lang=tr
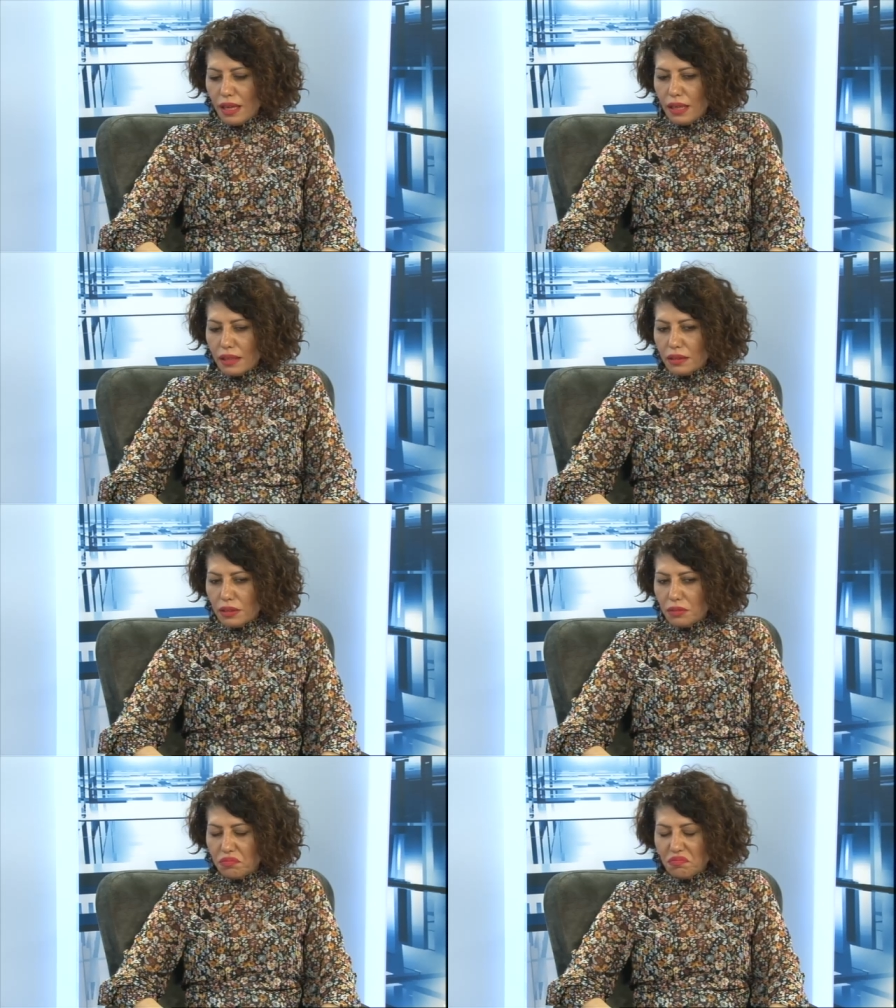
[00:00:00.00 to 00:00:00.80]
e,
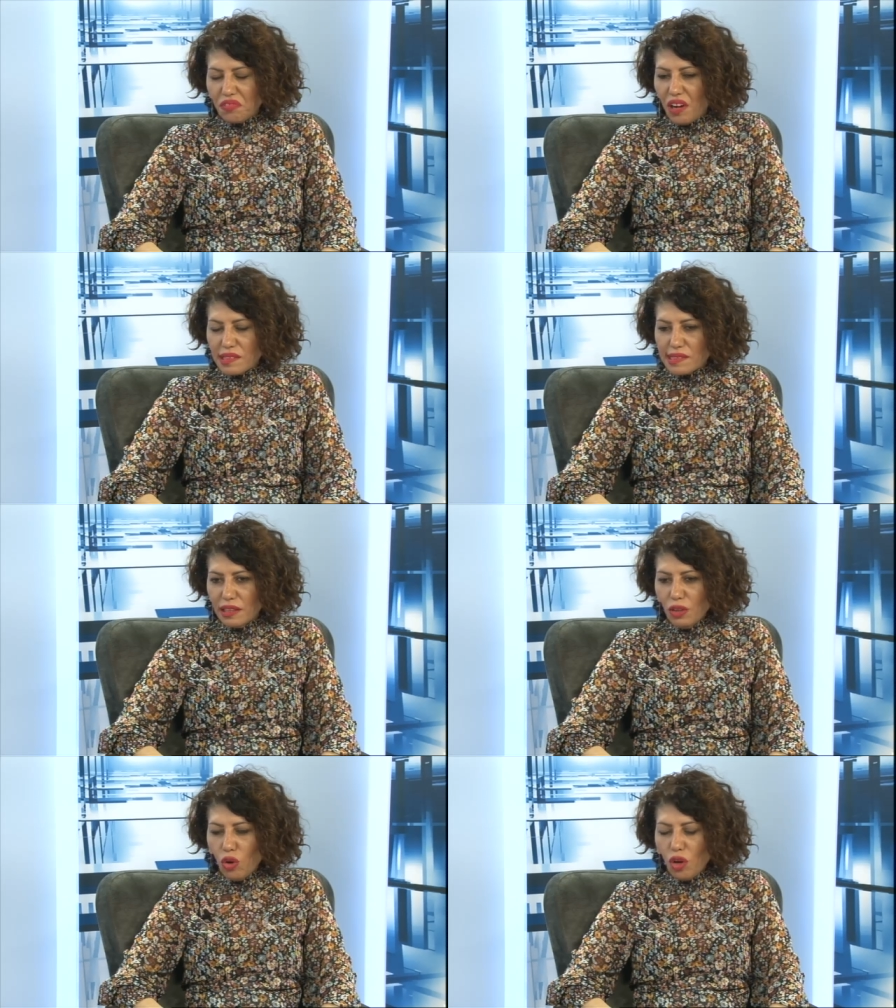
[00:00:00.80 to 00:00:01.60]
fazla
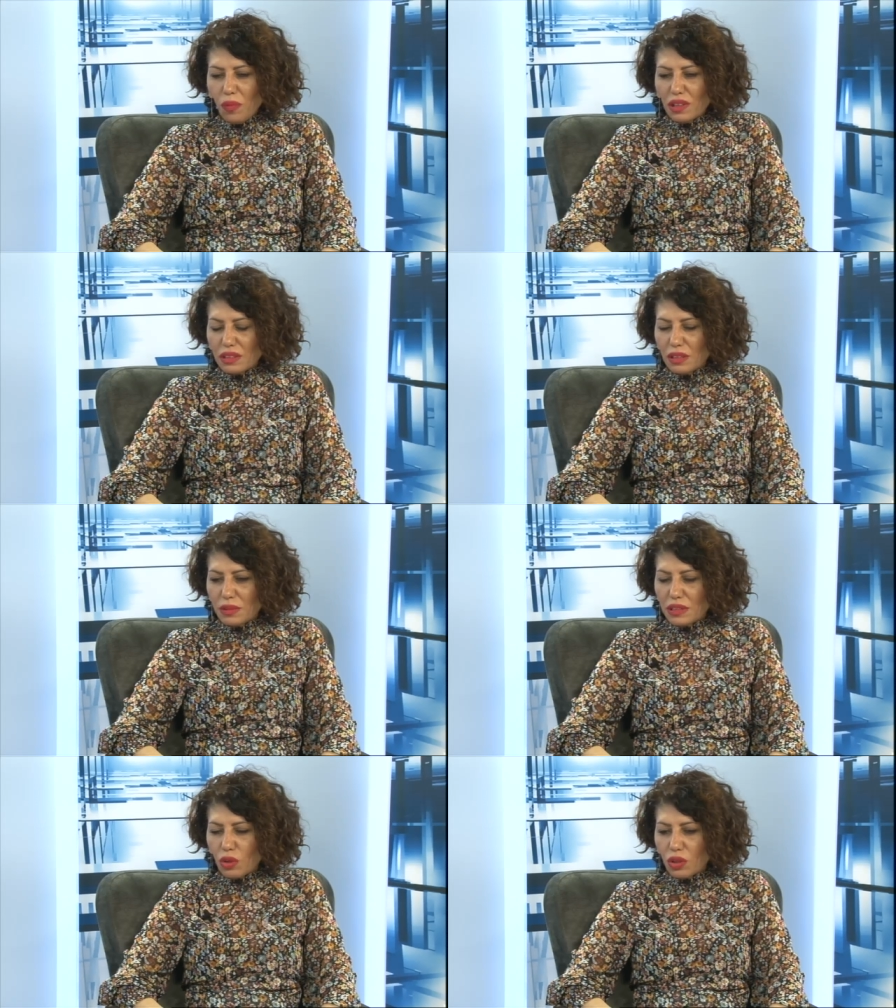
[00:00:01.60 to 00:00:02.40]
yok ama tabii
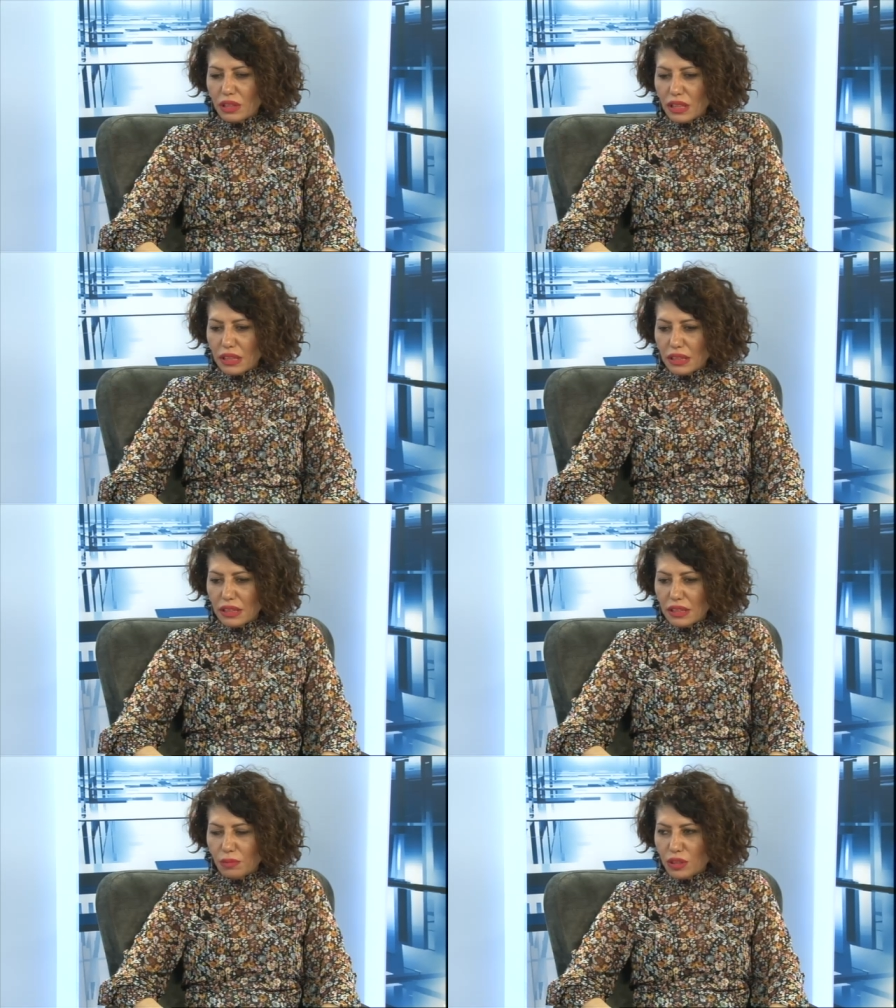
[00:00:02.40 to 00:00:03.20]
sonradan
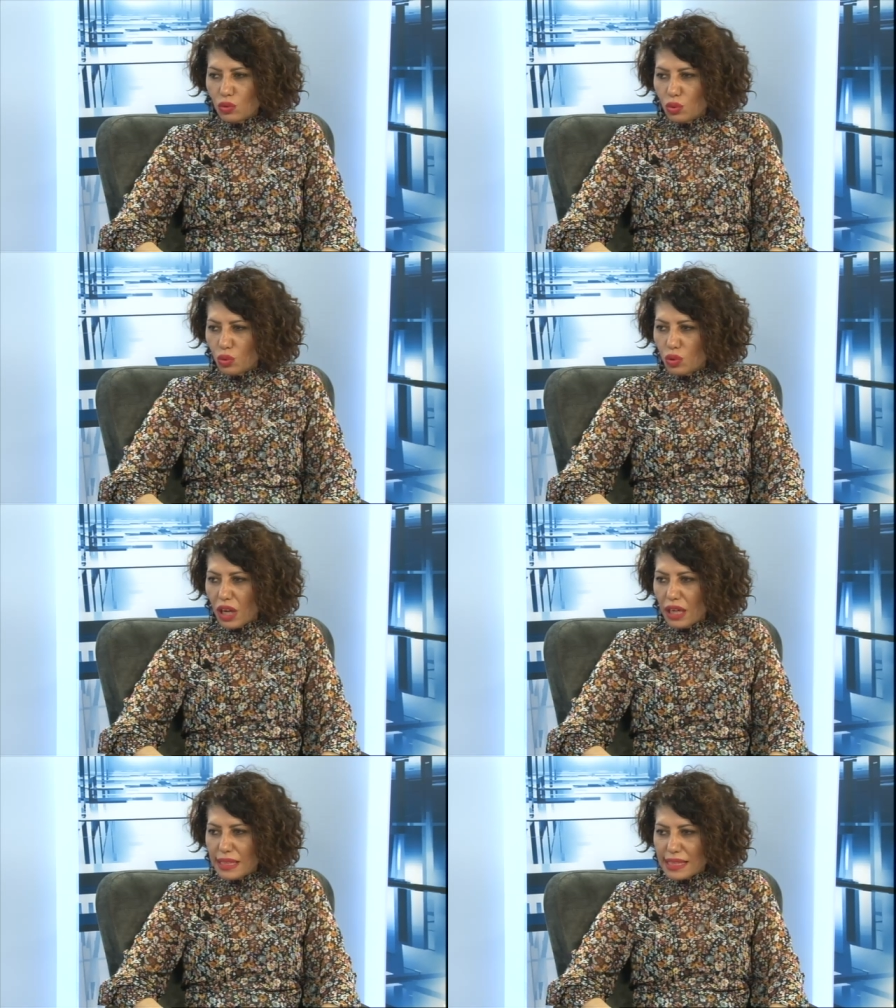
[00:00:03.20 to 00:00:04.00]
edindiğimiz
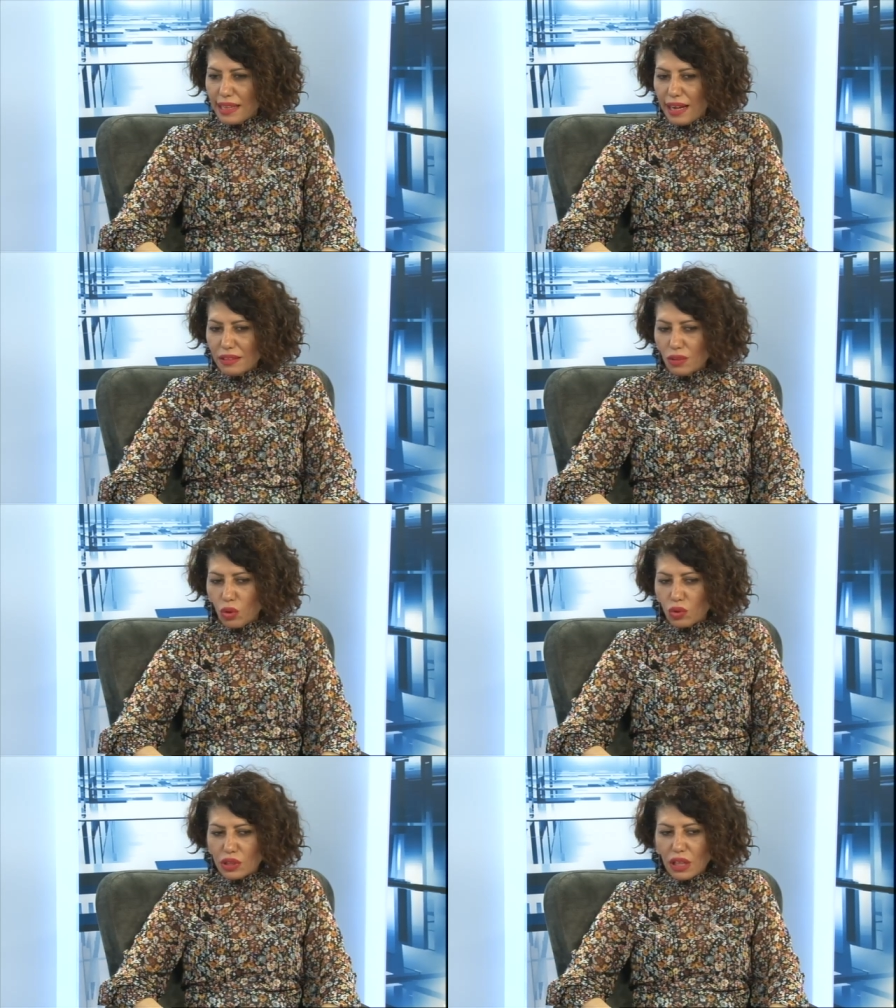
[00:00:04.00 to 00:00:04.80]
duygular, hisler de
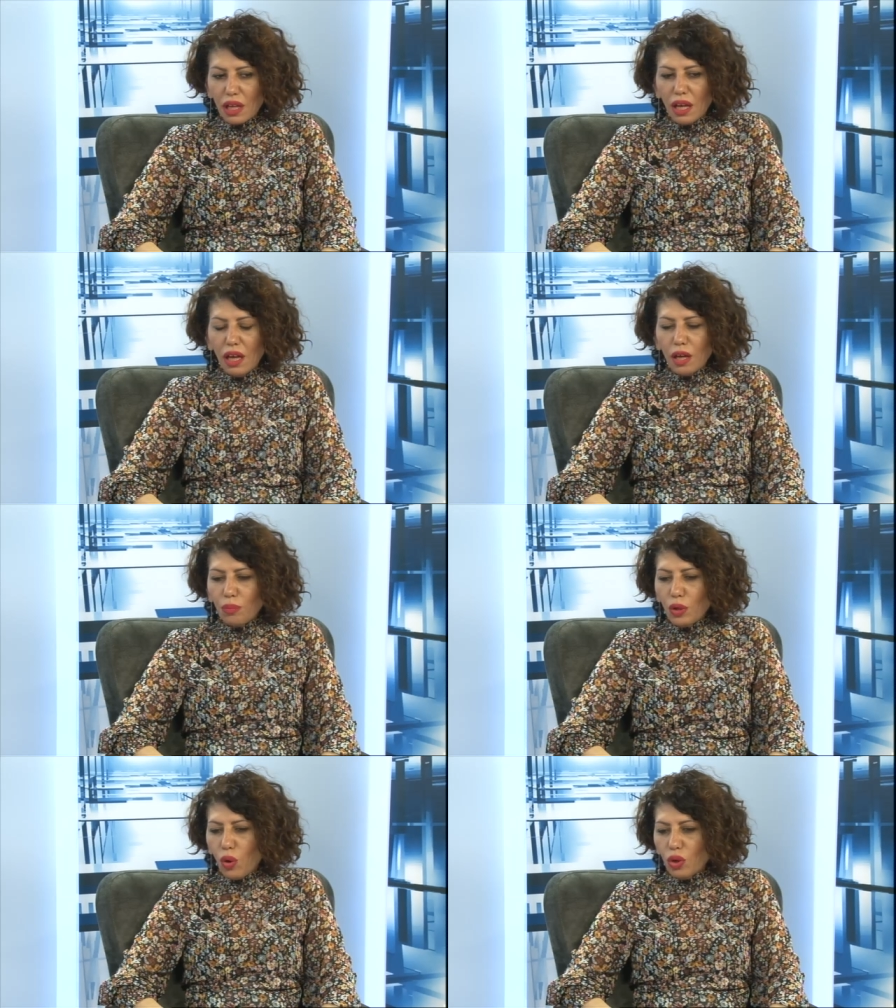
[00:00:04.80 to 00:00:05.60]
olsa
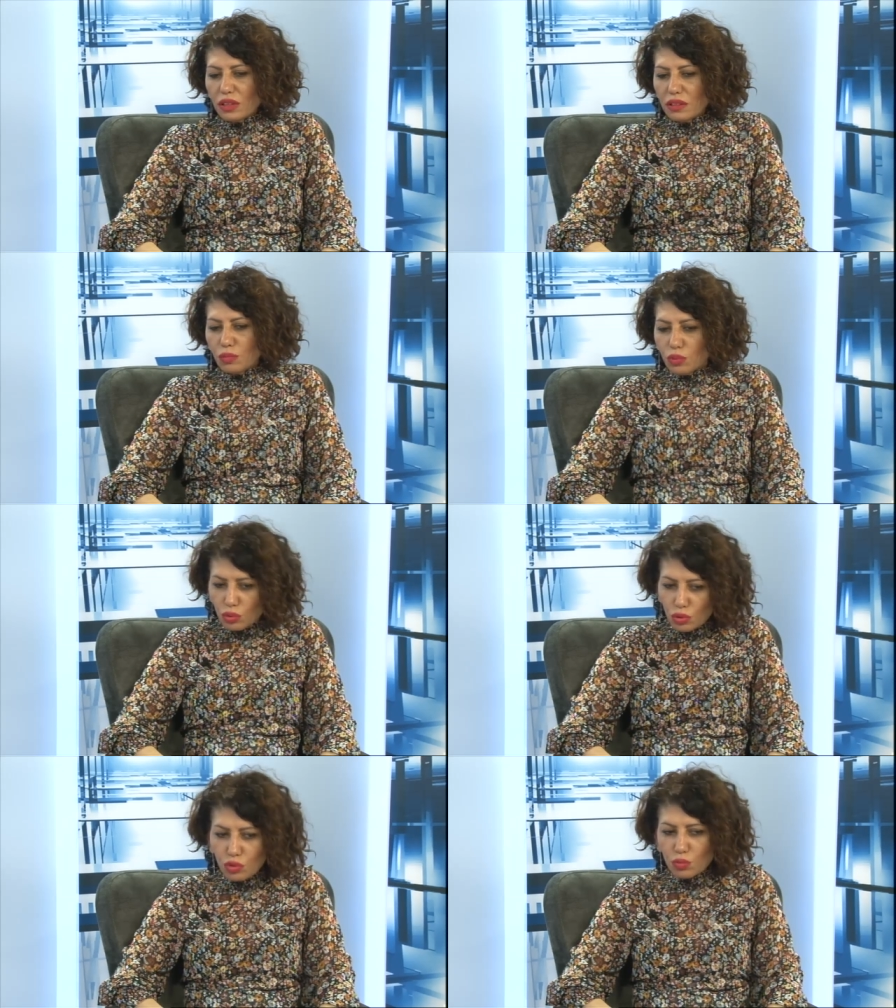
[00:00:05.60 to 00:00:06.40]
bir ortada
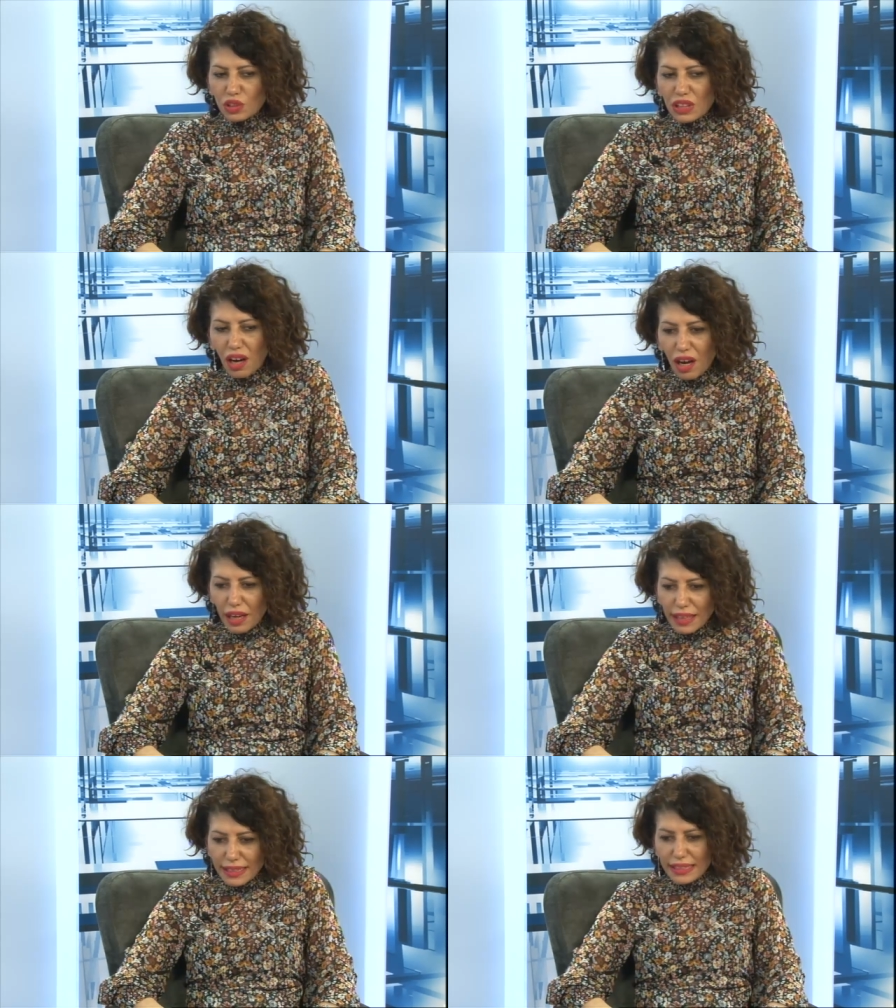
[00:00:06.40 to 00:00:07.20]
buluştuğumuzda
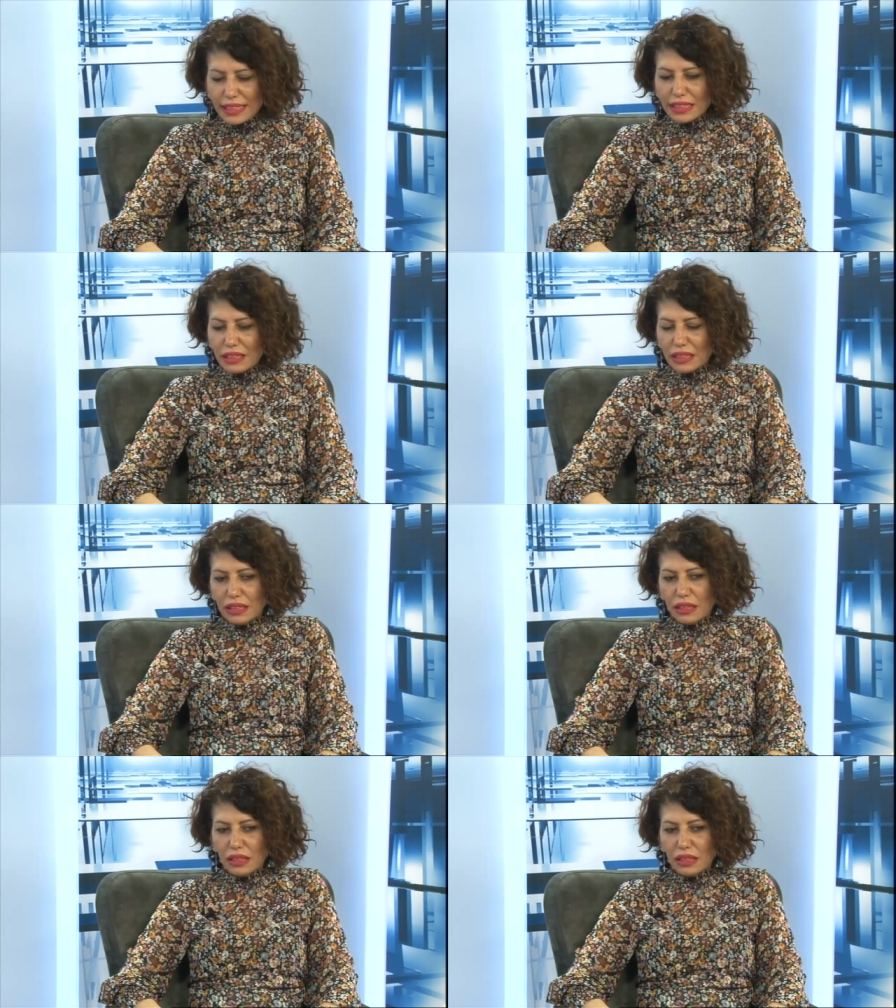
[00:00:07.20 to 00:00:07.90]
aynı e,